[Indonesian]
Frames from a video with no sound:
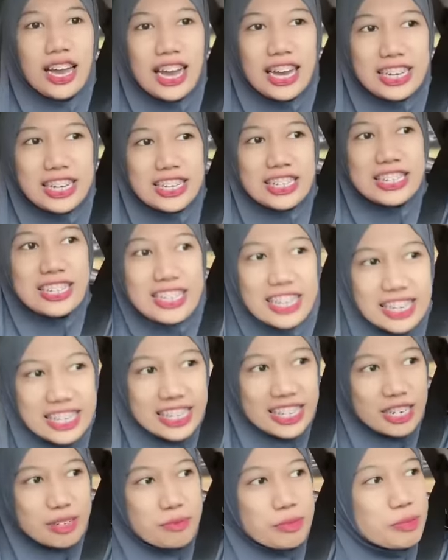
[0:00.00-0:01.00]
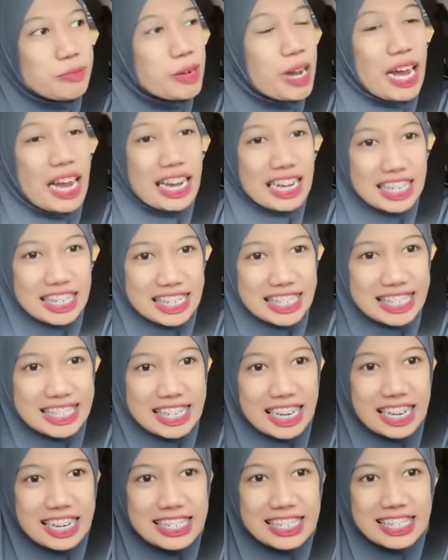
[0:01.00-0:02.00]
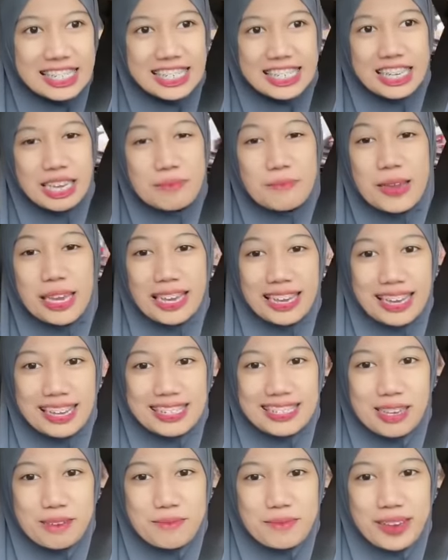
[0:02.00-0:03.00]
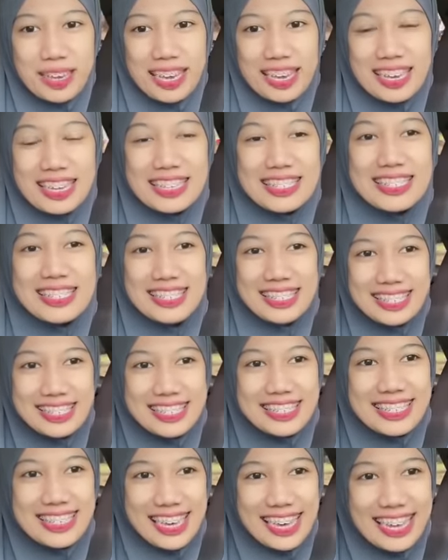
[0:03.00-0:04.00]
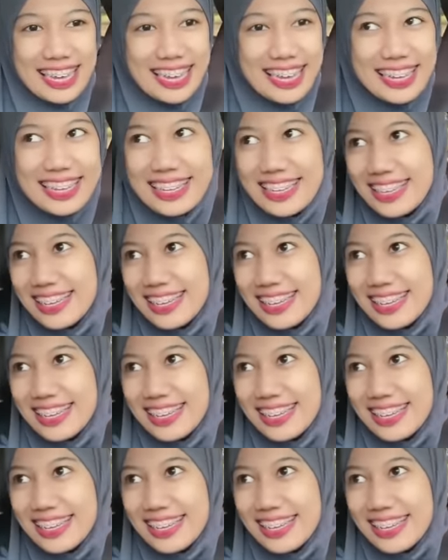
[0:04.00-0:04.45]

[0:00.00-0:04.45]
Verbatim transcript: hari ini lagi rame banget yang ke GBK sama yang ke JIS ya